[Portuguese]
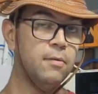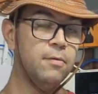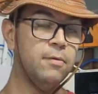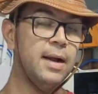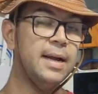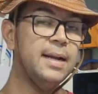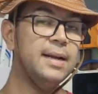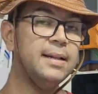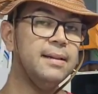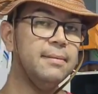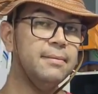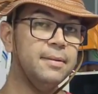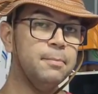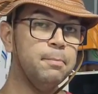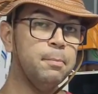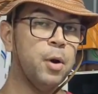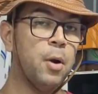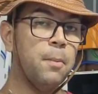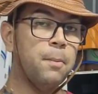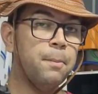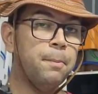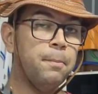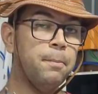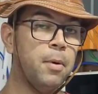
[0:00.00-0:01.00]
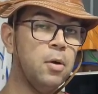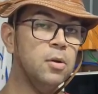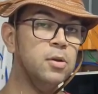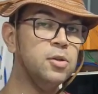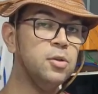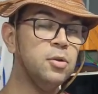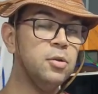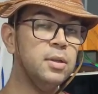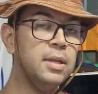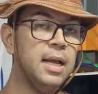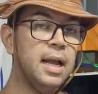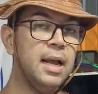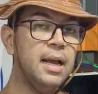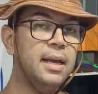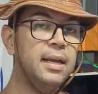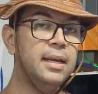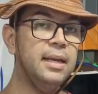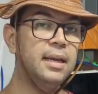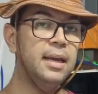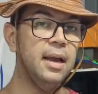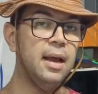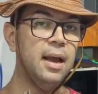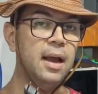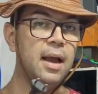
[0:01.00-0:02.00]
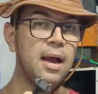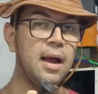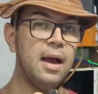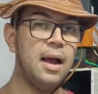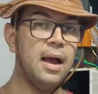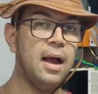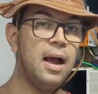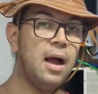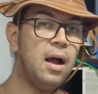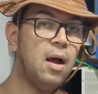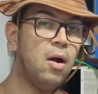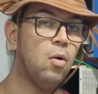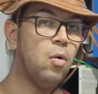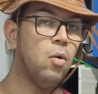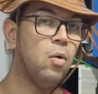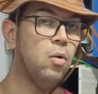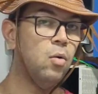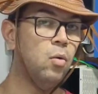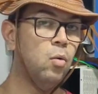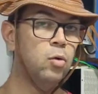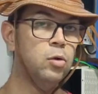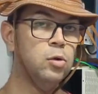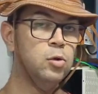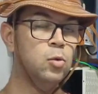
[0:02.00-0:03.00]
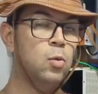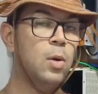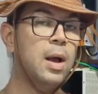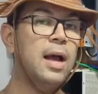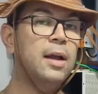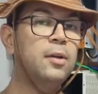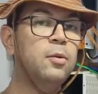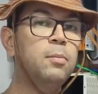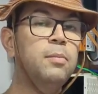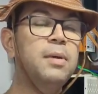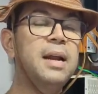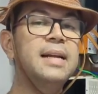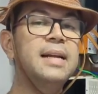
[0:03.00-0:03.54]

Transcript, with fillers: vai proporcionar aí ao usuário